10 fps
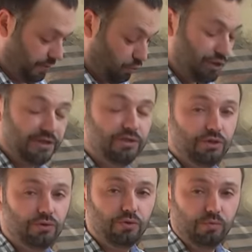Потому что один
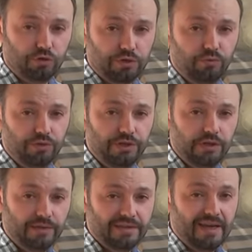желток может
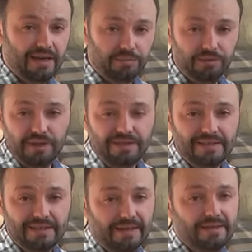эмульгировать от половины
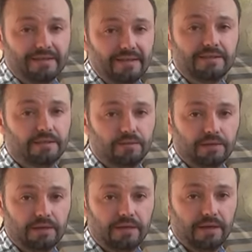стакана до целого
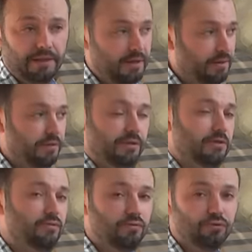стакана. И вы на
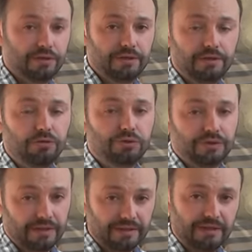свой вкус
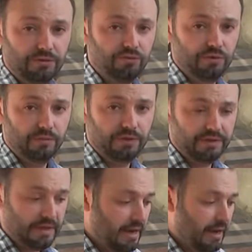ориентируетесь, когда готовите
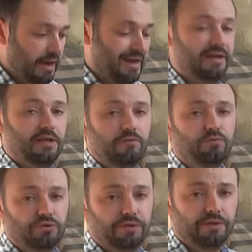майонез, когда вам
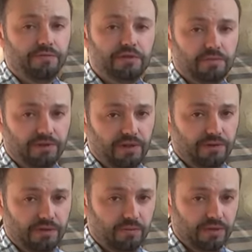нужно становиться и
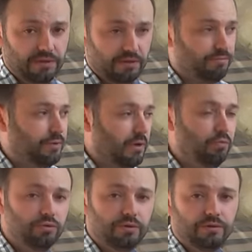подливать масло.
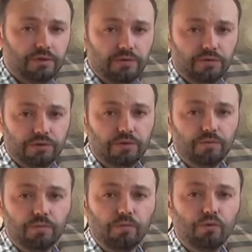Кому-то нравится
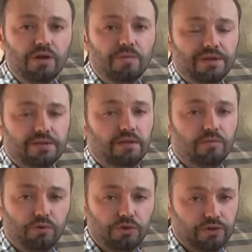более масляный,
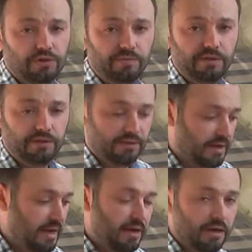более жирный майонез,
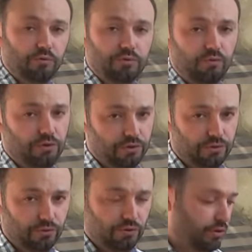кому-то более
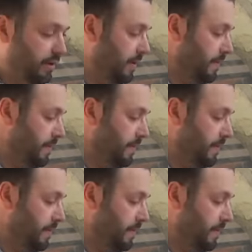желточный.